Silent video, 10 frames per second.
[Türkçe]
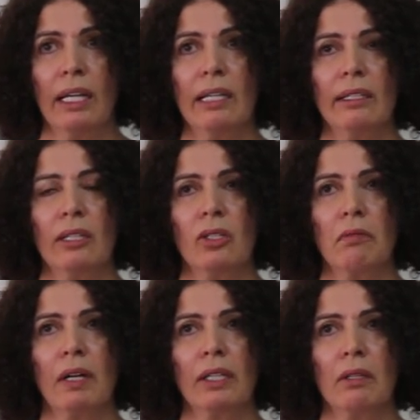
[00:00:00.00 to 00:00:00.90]
ilk
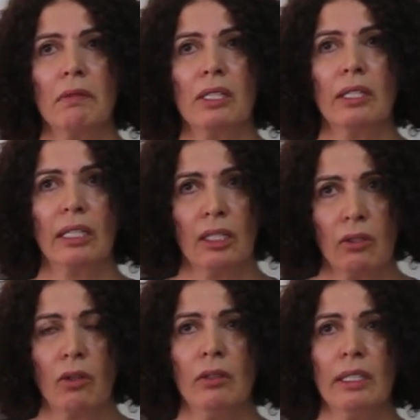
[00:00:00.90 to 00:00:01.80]
derece mahkemesine
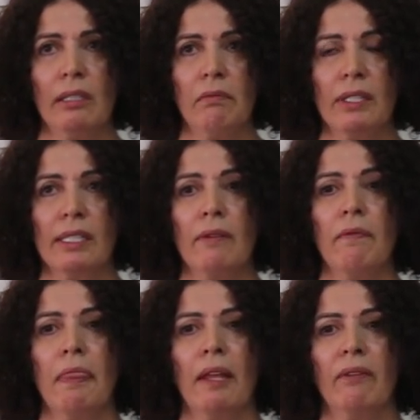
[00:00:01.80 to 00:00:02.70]
geri gönderilmesi
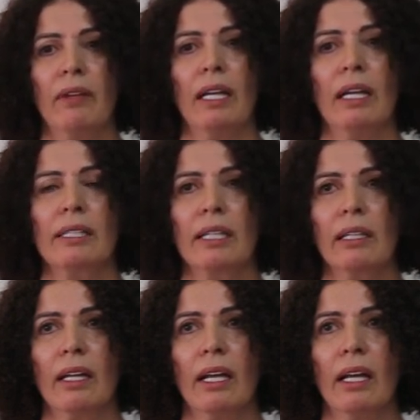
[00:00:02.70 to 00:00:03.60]
ve
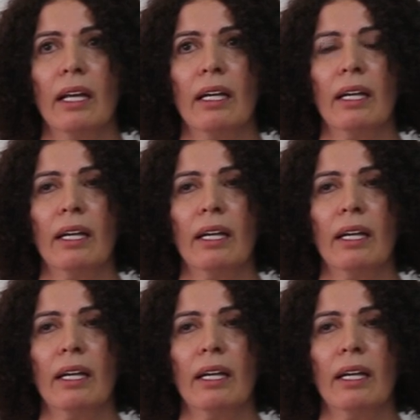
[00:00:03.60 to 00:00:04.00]
sana e,